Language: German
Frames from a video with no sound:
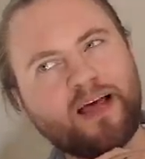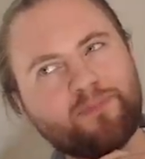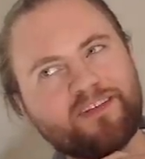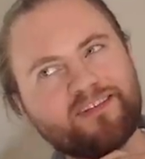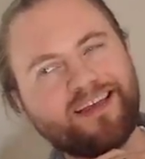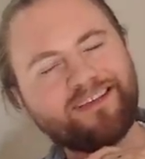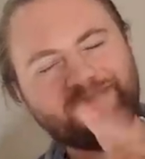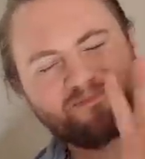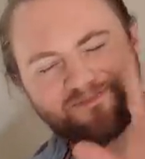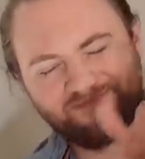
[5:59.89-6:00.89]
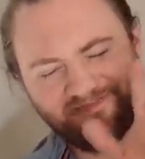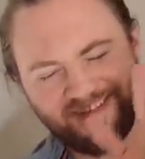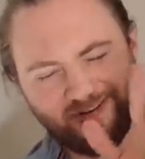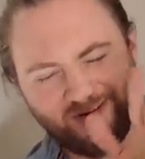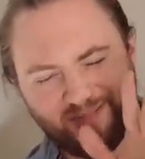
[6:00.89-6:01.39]
gab, die gesagt haben, hm,
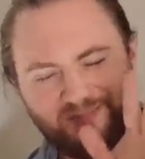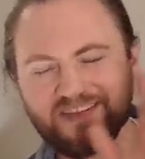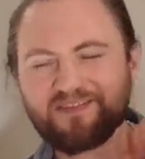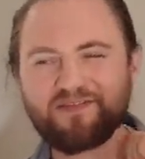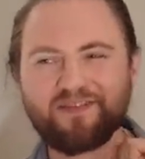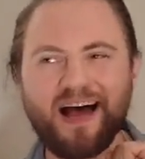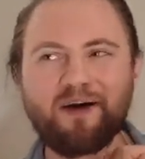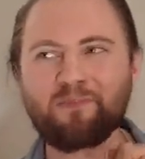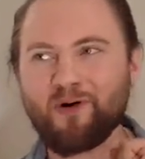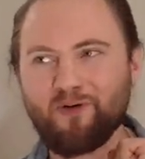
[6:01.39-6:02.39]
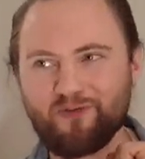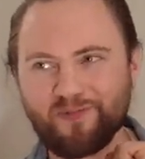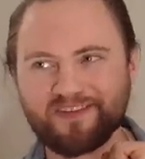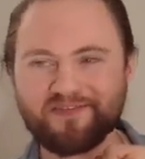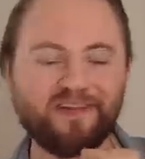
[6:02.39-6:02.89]
wir sollten mit den Farben
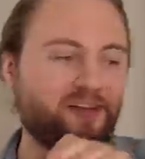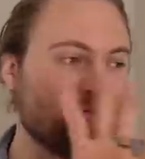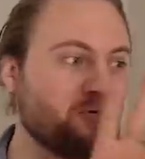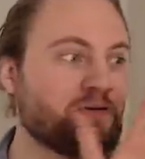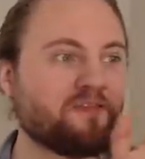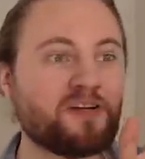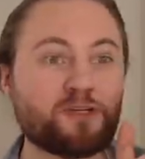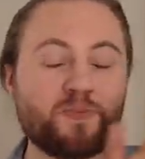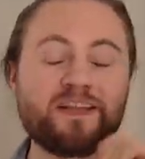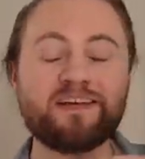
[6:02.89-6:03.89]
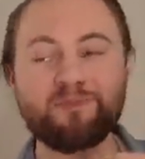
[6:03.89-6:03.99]
aufpassen, weil irgendwann später